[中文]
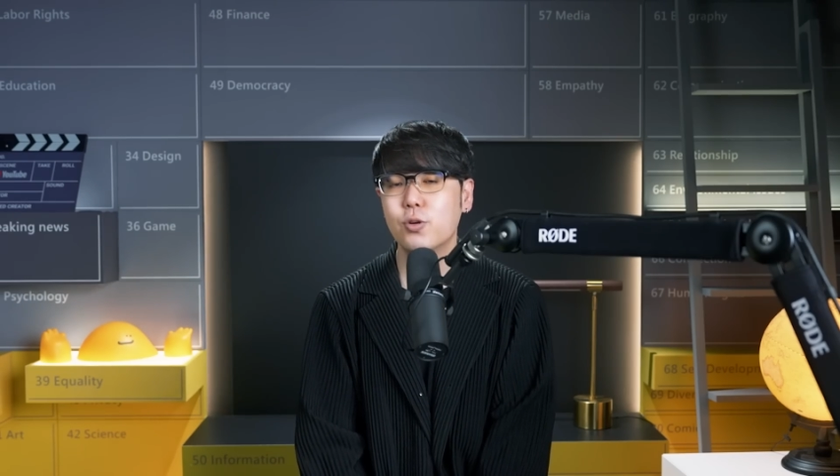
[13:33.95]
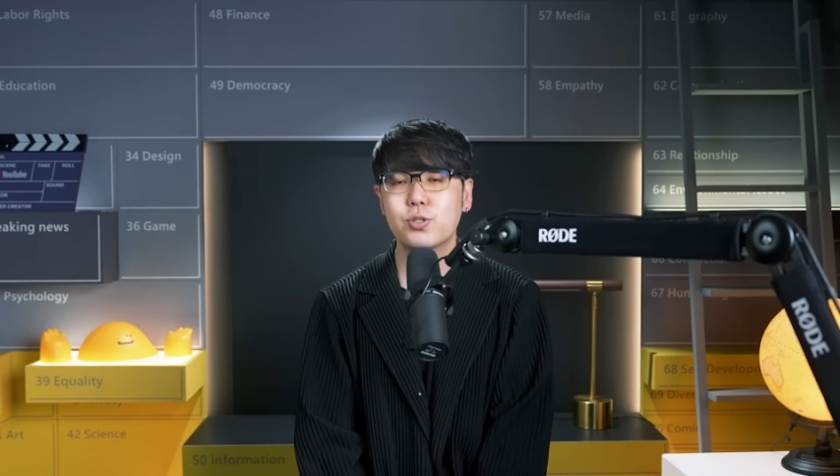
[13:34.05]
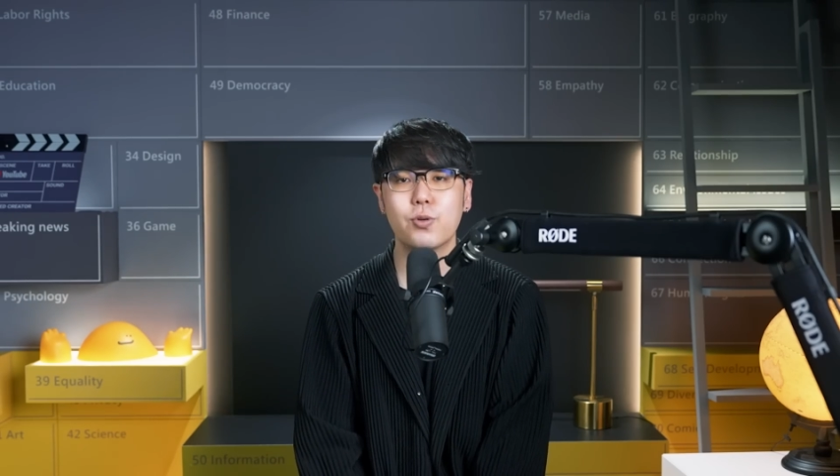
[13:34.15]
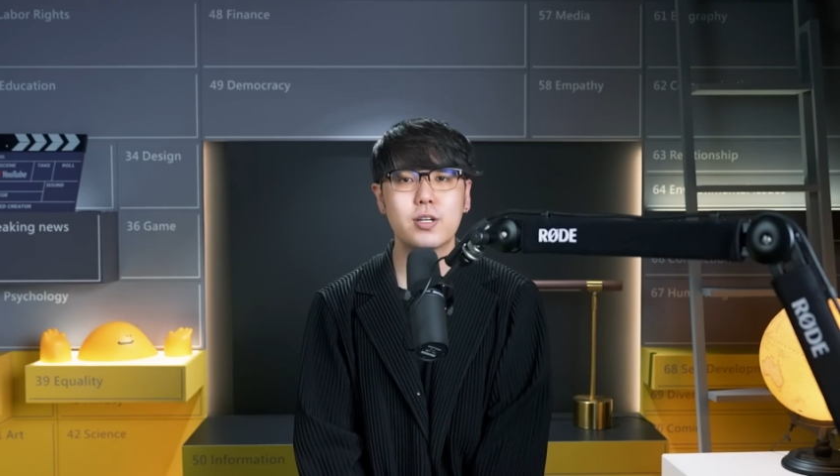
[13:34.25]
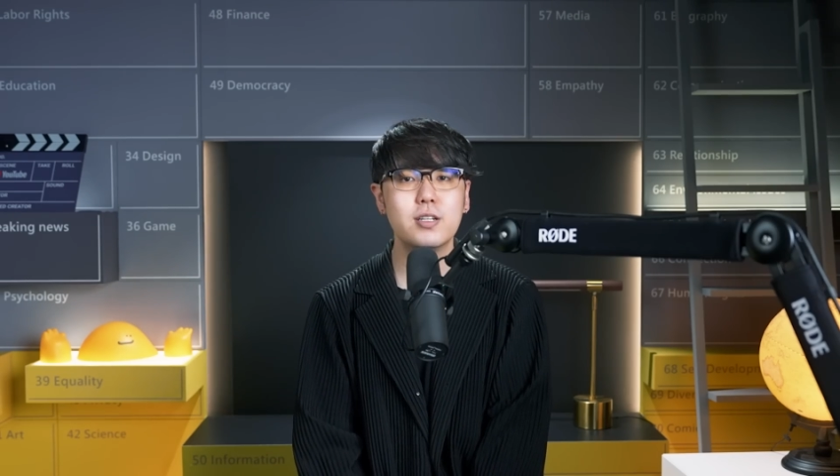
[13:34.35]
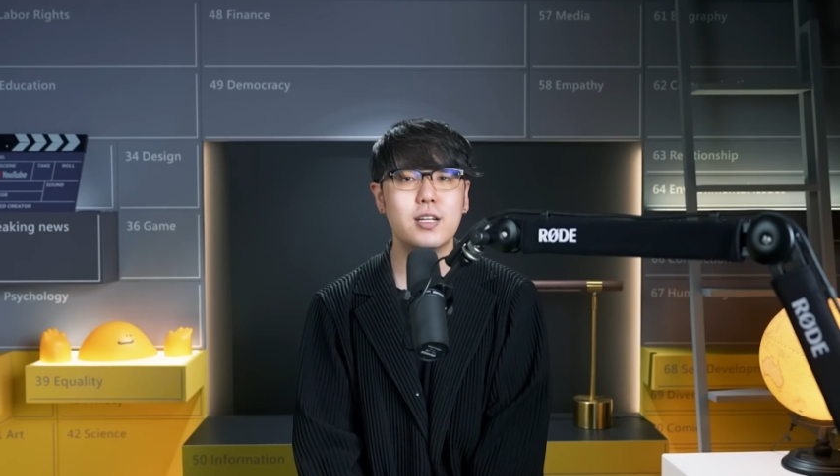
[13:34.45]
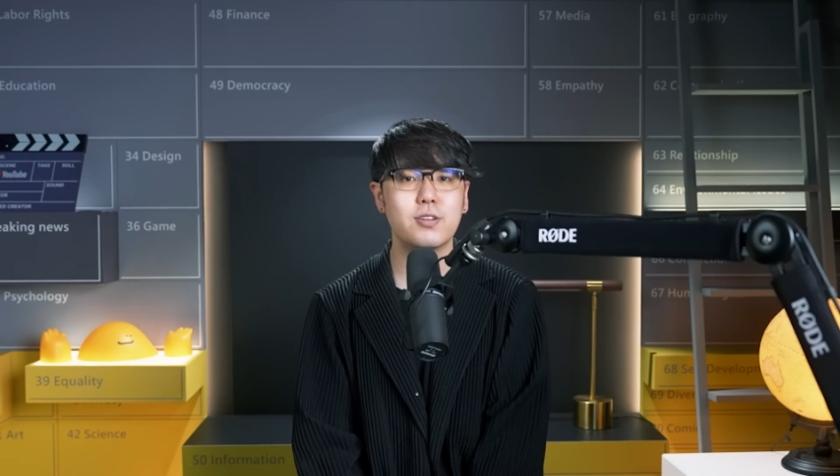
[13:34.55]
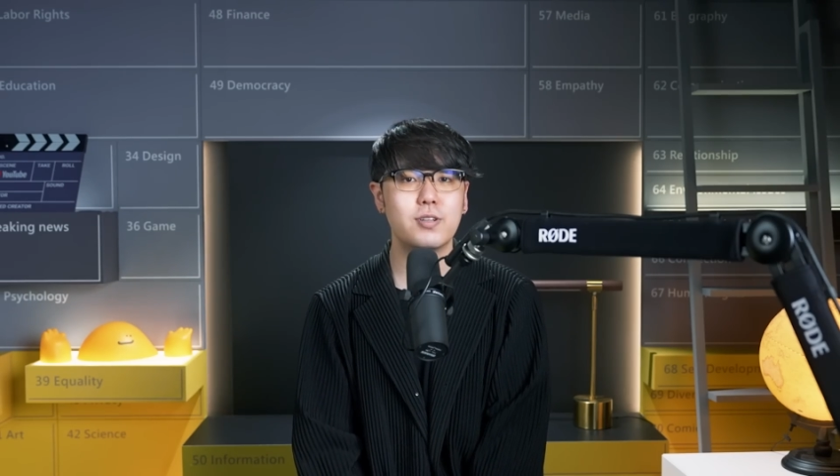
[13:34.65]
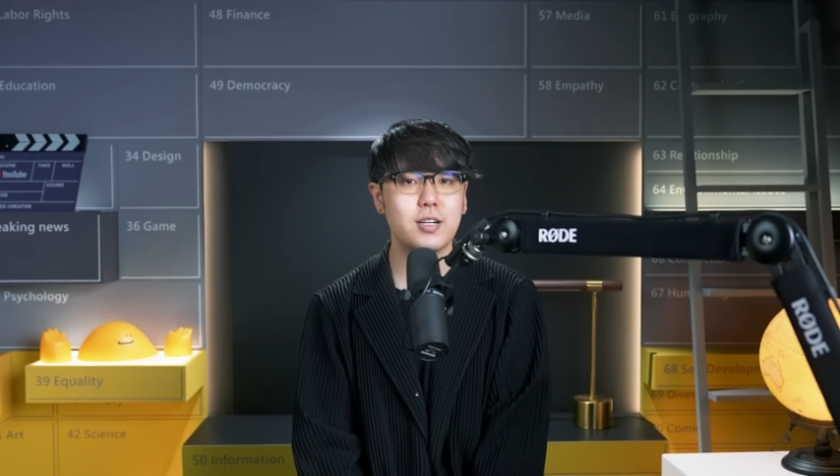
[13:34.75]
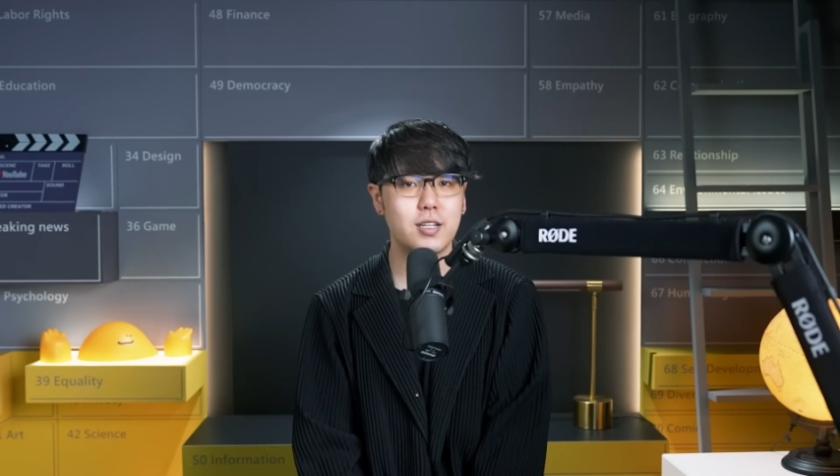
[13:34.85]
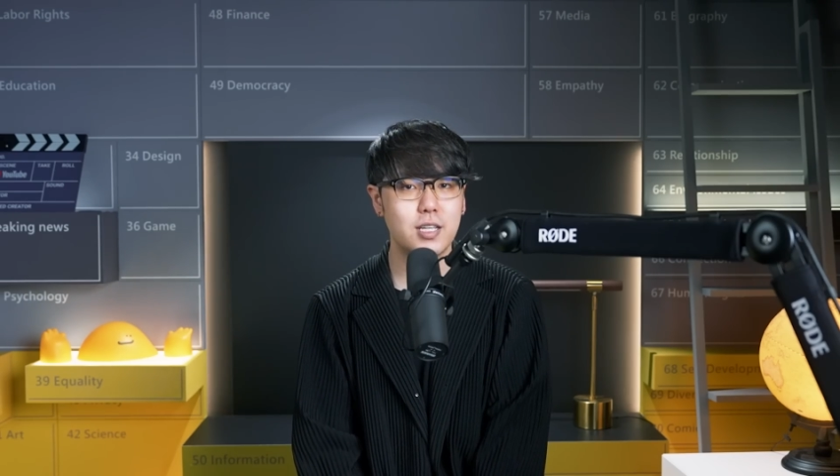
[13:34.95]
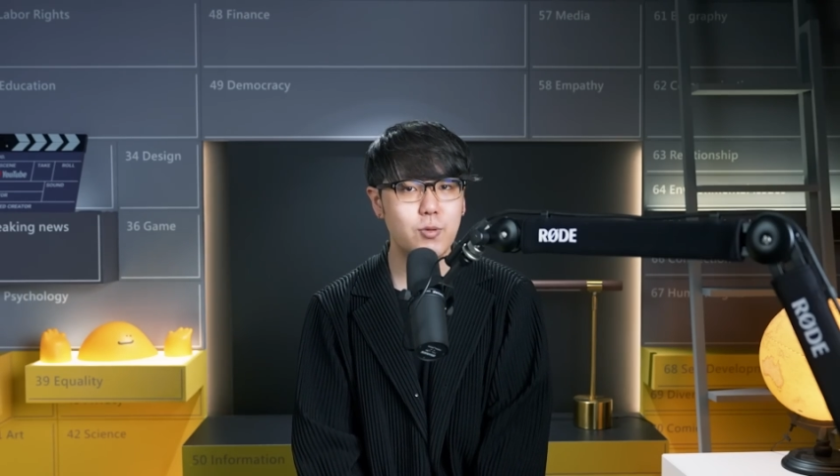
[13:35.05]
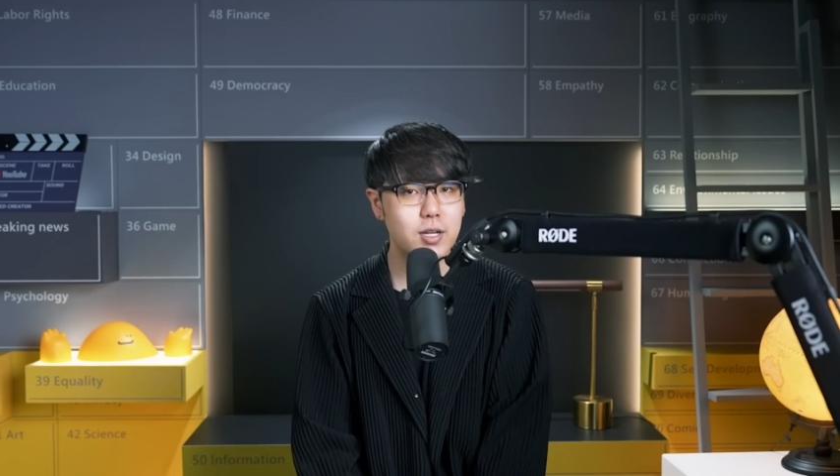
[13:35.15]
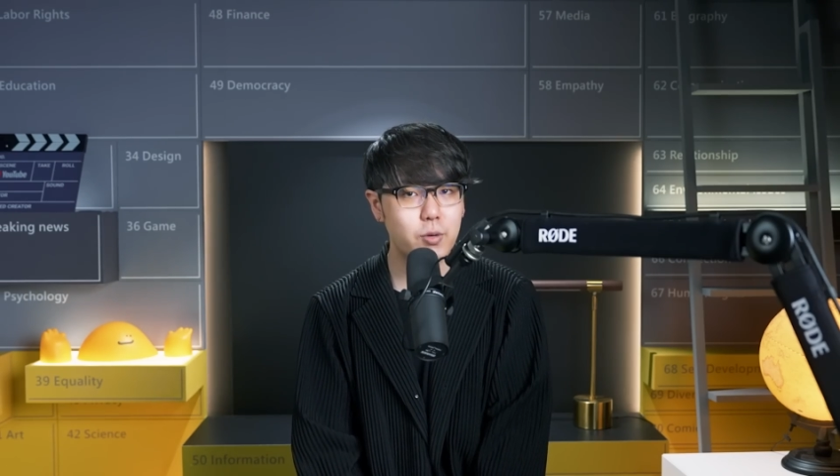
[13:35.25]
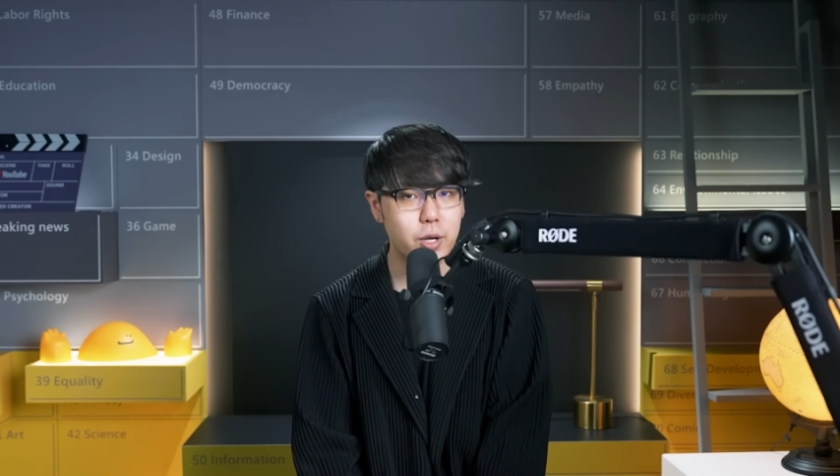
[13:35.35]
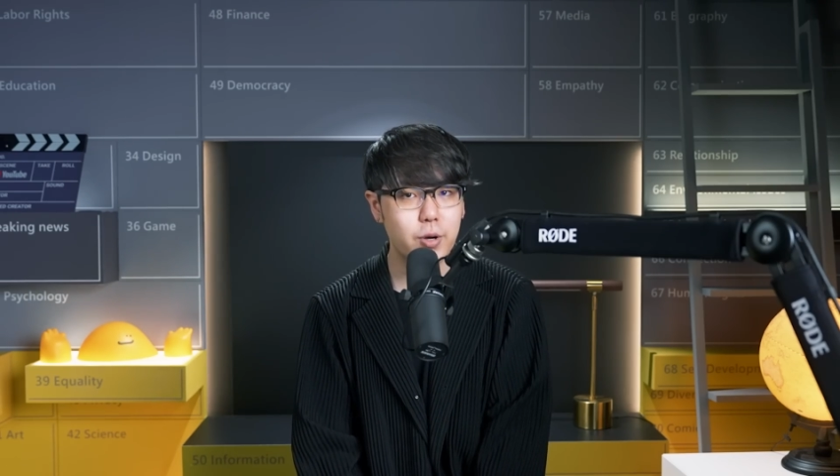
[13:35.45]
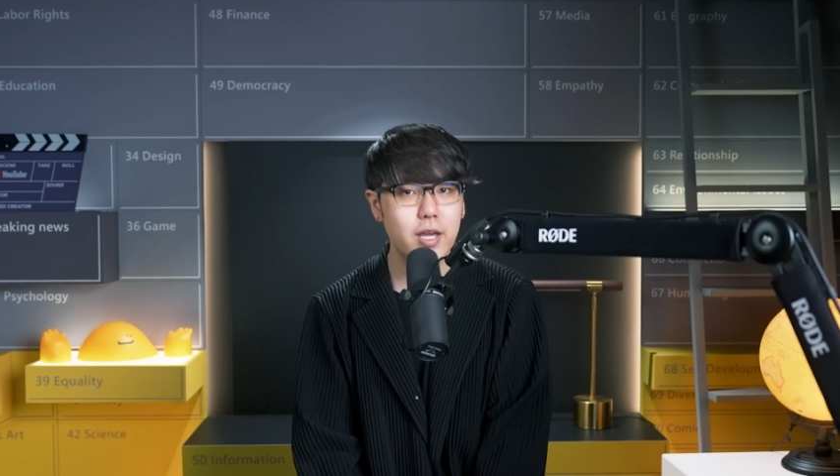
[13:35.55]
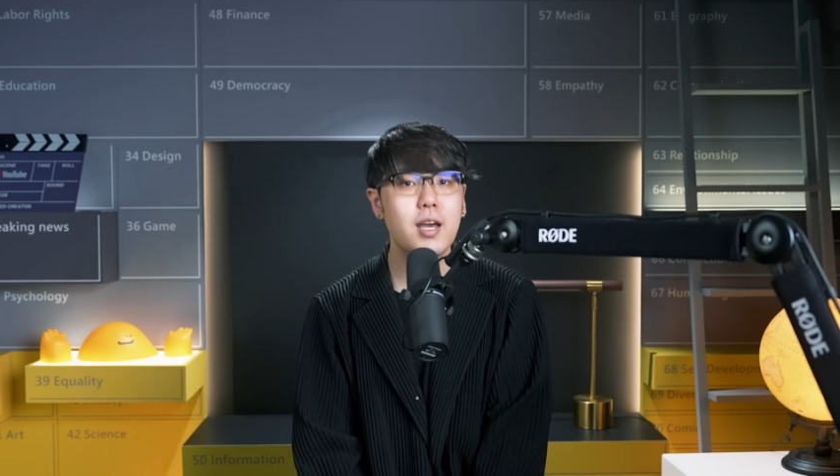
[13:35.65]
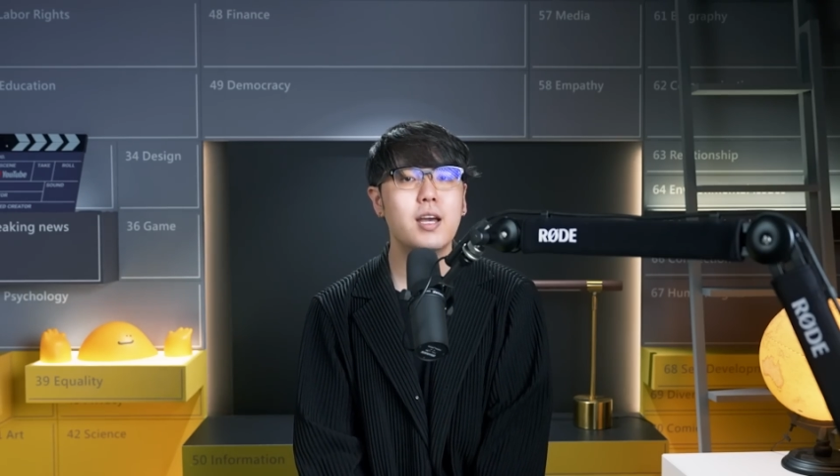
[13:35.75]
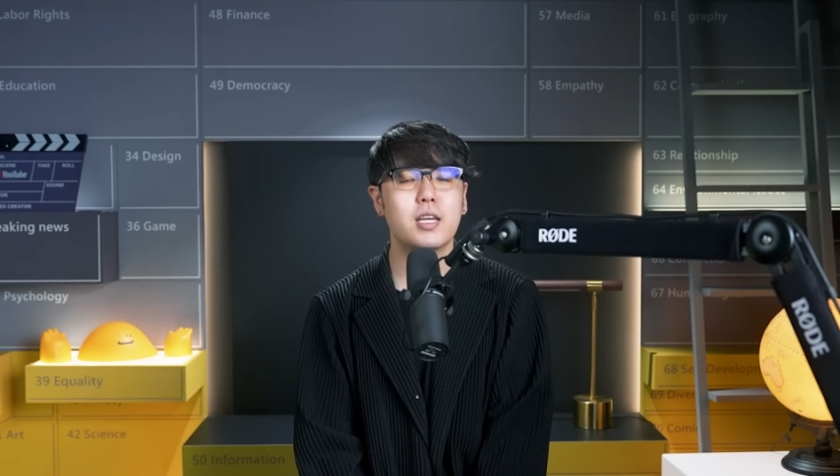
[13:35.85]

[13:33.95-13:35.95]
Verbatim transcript: 或是我个人有任何的疑问跟回馈，